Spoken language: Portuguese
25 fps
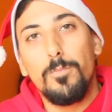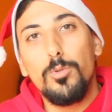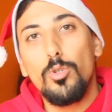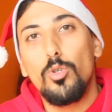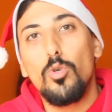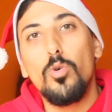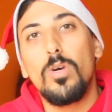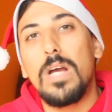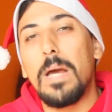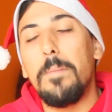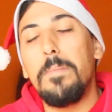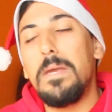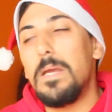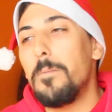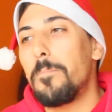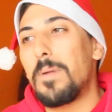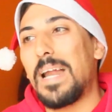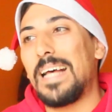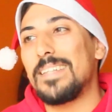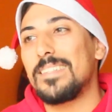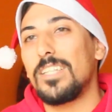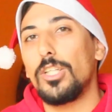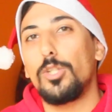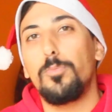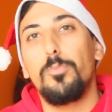Porque o caminho
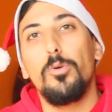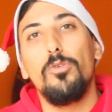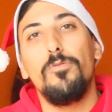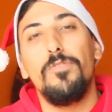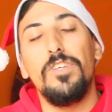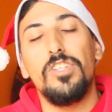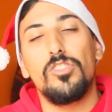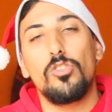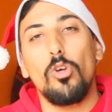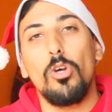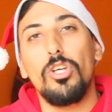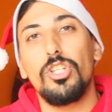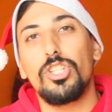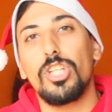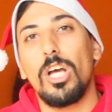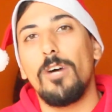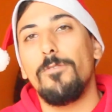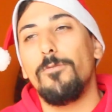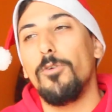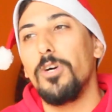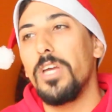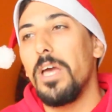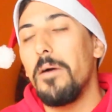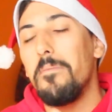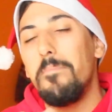para essas profissões já
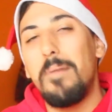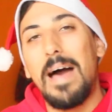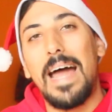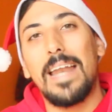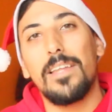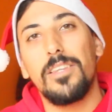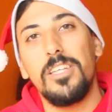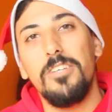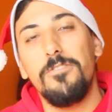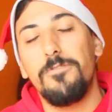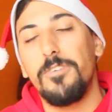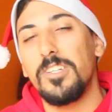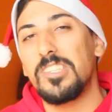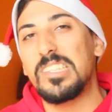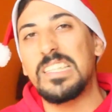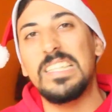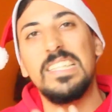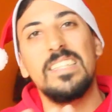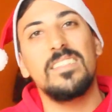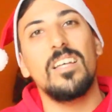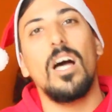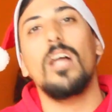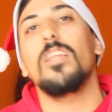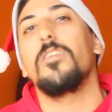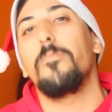foi aberto e
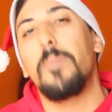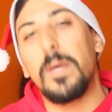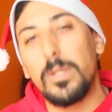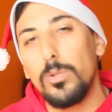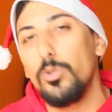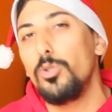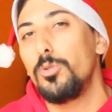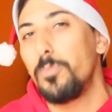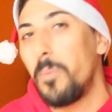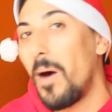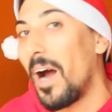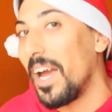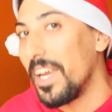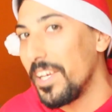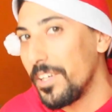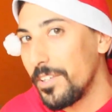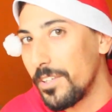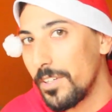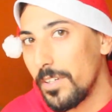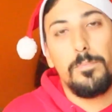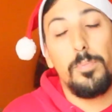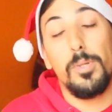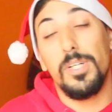facilitado pelos pais.